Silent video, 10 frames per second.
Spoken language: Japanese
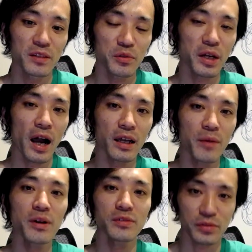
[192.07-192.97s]
それ書け
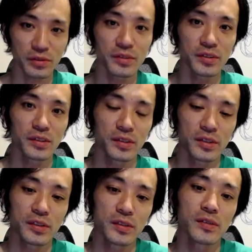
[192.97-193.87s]
ます
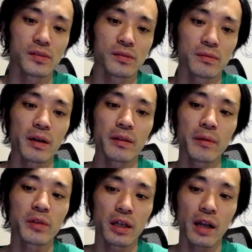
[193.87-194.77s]
まあで
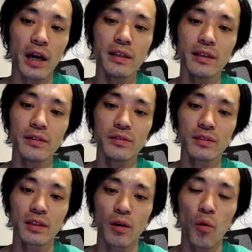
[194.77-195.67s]
もねライティングっ
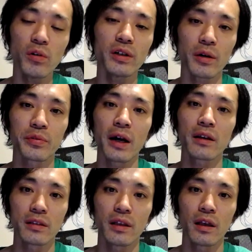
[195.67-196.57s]
てね奥が深い
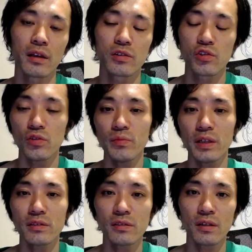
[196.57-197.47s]
んで10
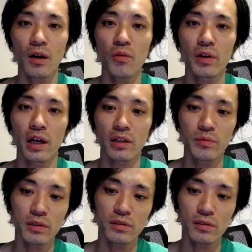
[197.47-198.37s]
万通書こう100
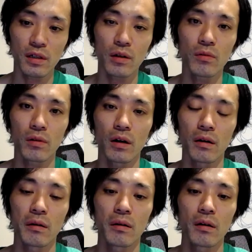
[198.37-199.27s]
万通書こう
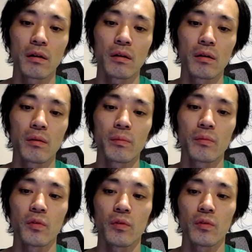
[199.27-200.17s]
が
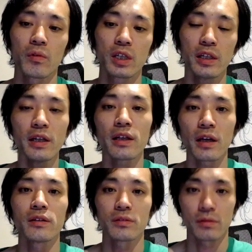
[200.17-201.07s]
もうキリがな
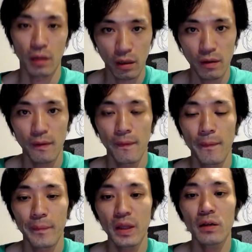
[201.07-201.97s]
いんですね
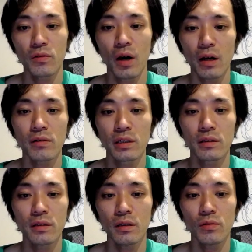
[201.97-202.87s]
だけどある一
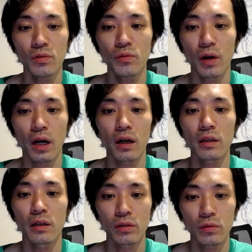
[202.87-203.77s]
定の量は書か
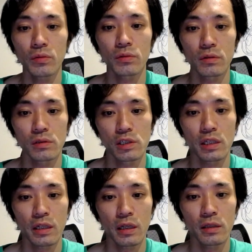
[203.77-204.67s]
ないと実
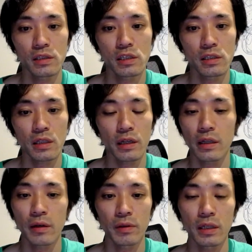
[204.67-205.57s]
験実体
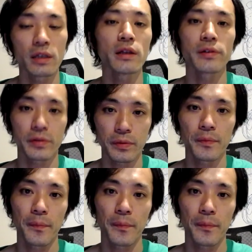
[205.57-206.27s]
験はできないですよ。